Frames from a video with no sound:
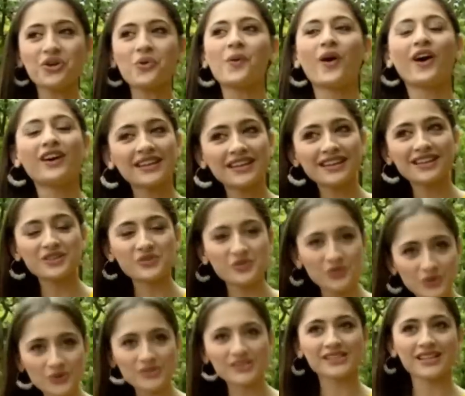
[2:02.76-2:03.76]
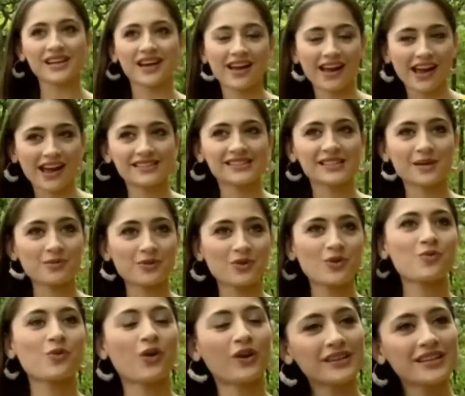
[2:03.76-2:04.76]
तो बहुत ही कंफ्यूज है सब
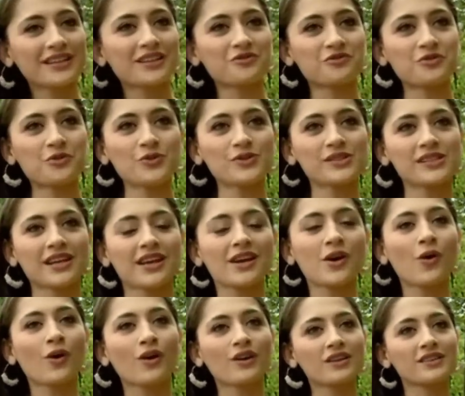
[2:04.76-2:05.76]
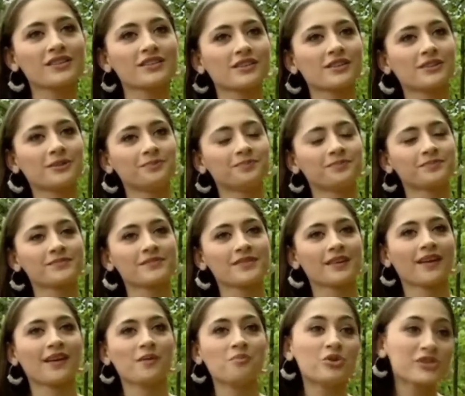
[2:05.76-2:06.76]
लोग बहुत ही कंफ्यूज्ड हैं और um,
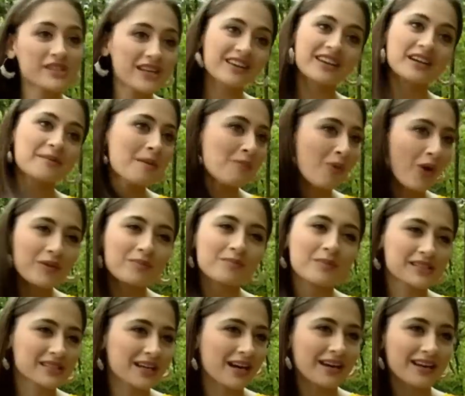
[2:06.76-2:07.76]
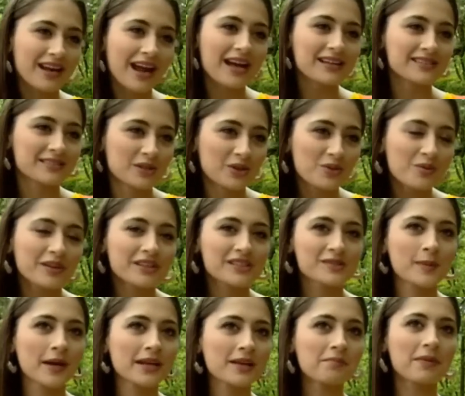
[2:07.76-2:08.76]
मुझे करने में बहुत मजा आ रहा है यू नो बिकॉज
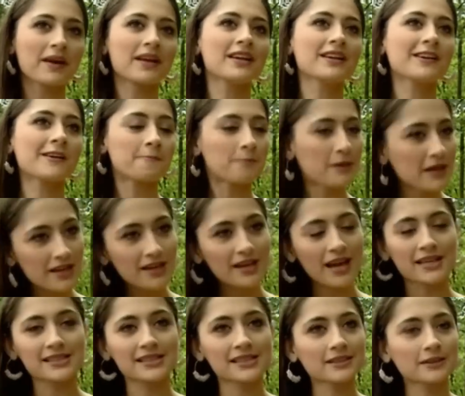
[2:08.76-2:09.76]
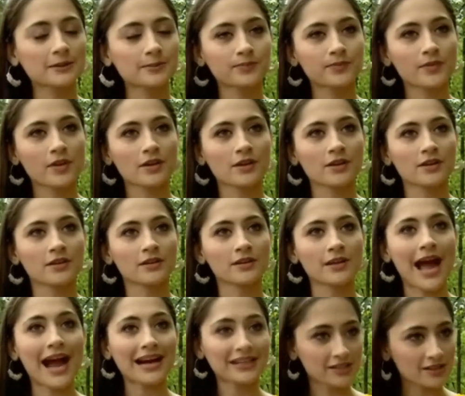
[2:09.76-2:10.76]
मैंने पहले कभी एज अ
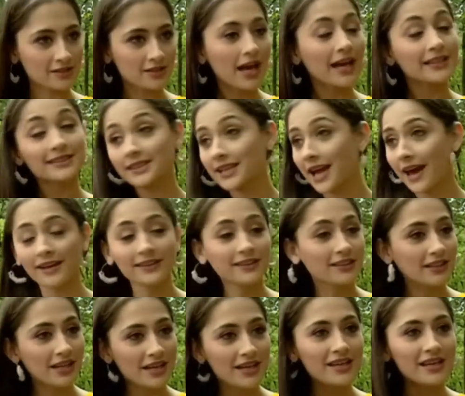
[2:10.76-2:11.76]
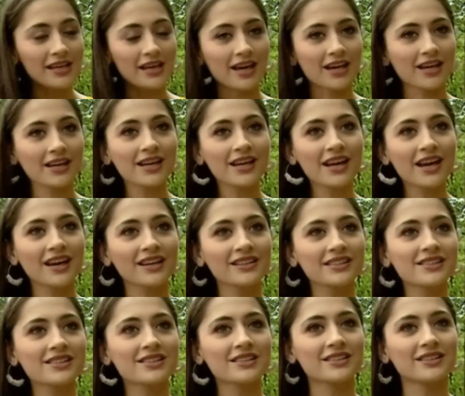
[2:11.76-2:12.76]
एक्टर एज अ कैरेक्टर नहीं किया है
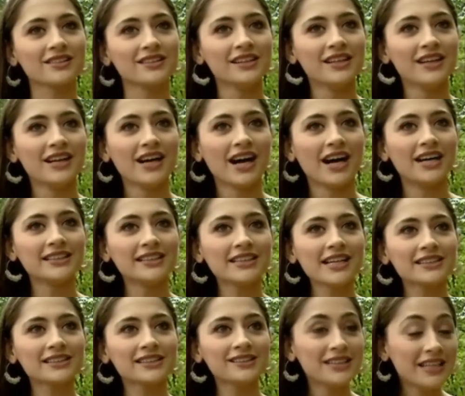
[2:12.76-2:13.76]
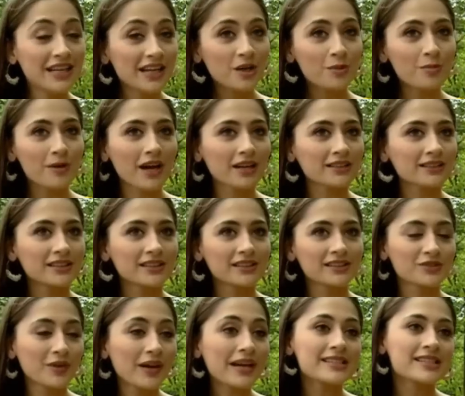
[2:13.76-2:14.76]
एंड आई थिंक एज अ लीड भी आई थिंक
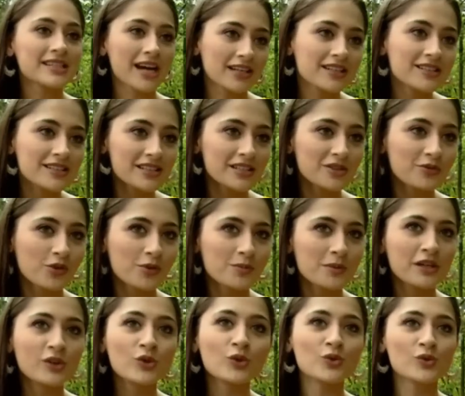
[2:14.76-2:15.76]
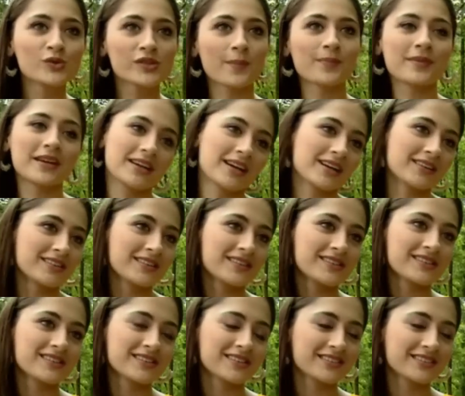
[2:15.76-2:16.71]
इट्स वेरी चैलेंजिंग फॉर मी टू डू समथिंग लाइक दिस